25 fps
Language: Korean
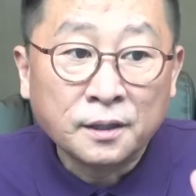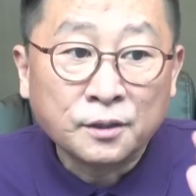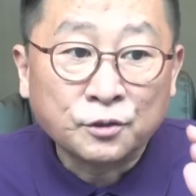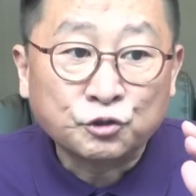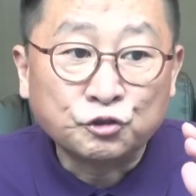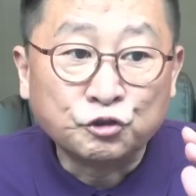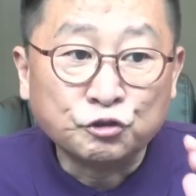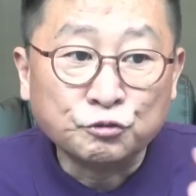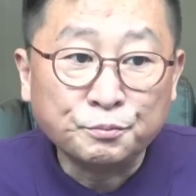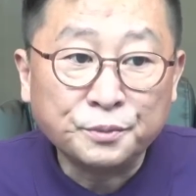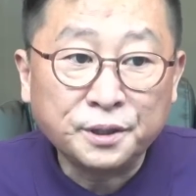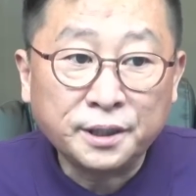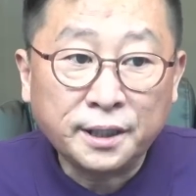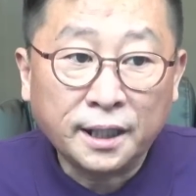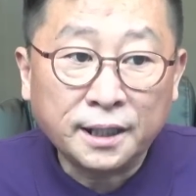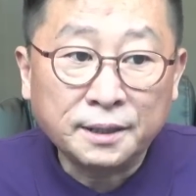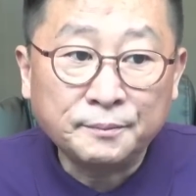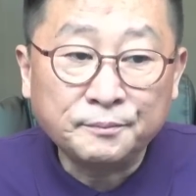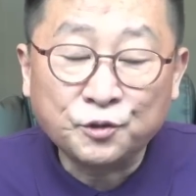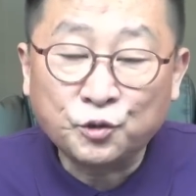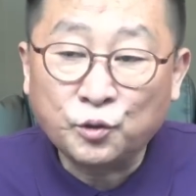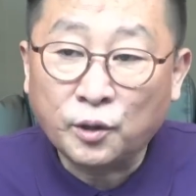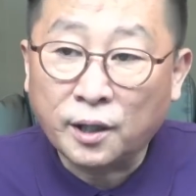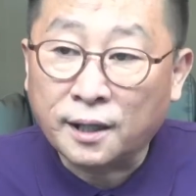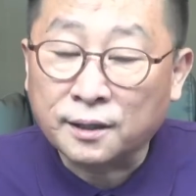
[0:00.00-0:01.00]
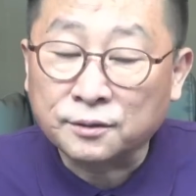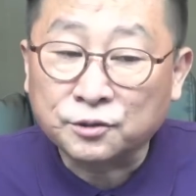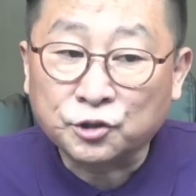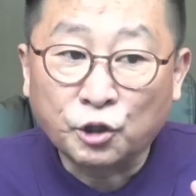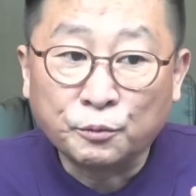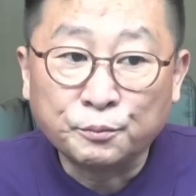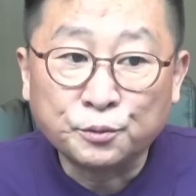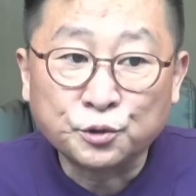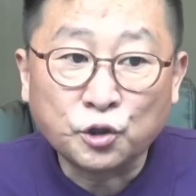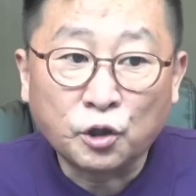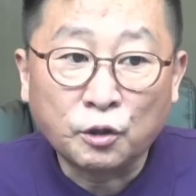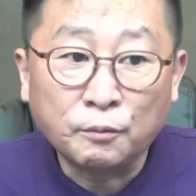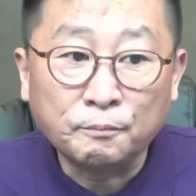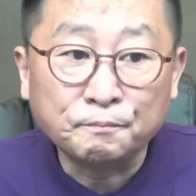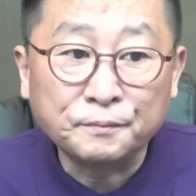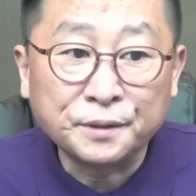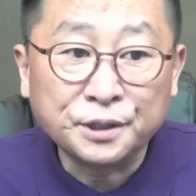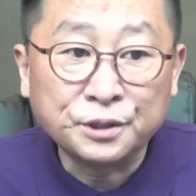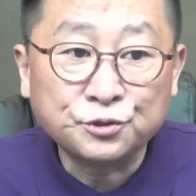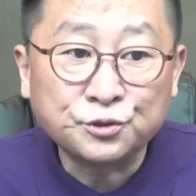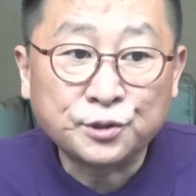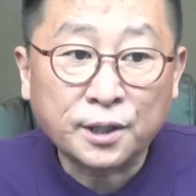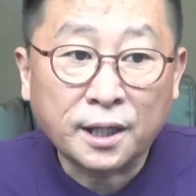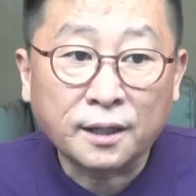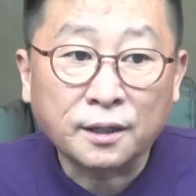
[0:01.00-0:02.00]
국민의힘과
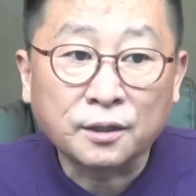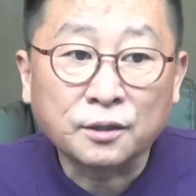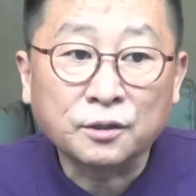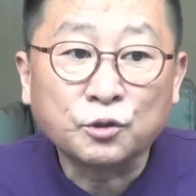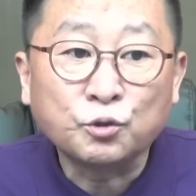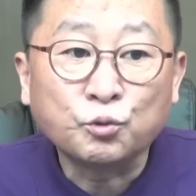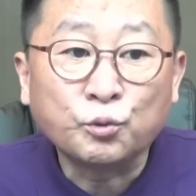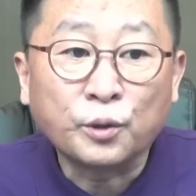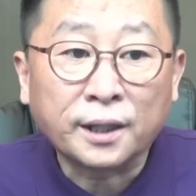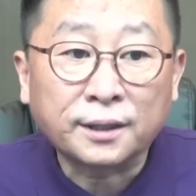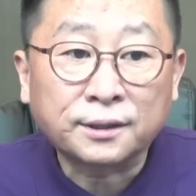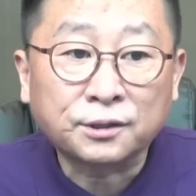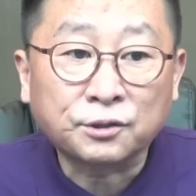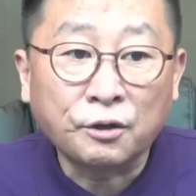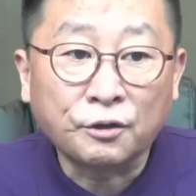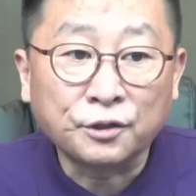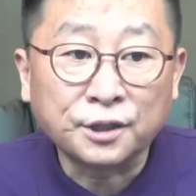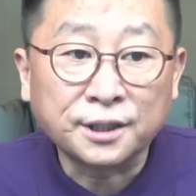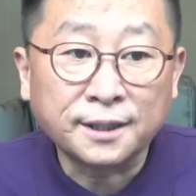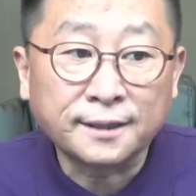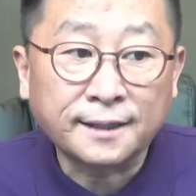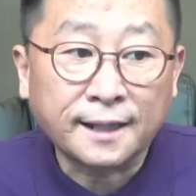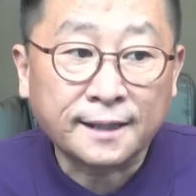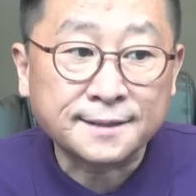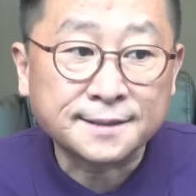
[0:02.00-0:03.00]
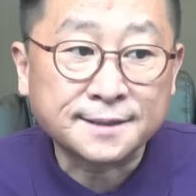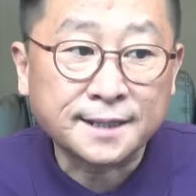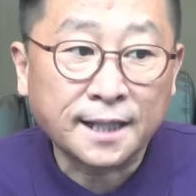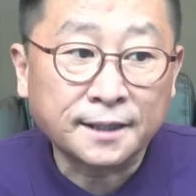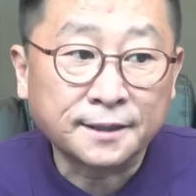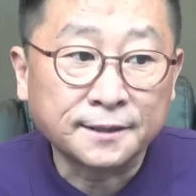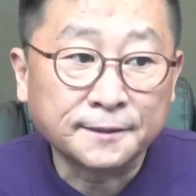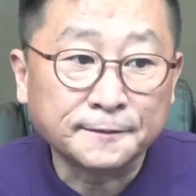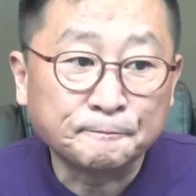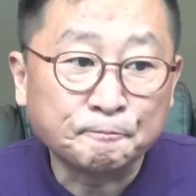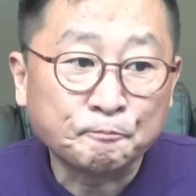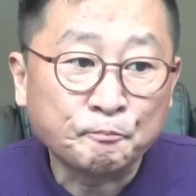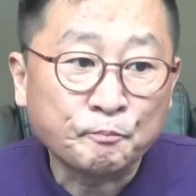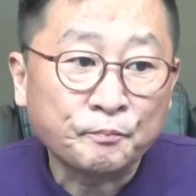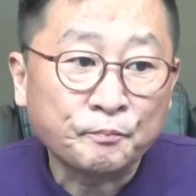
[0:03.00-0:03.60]
더불어민주당 외통위 간사는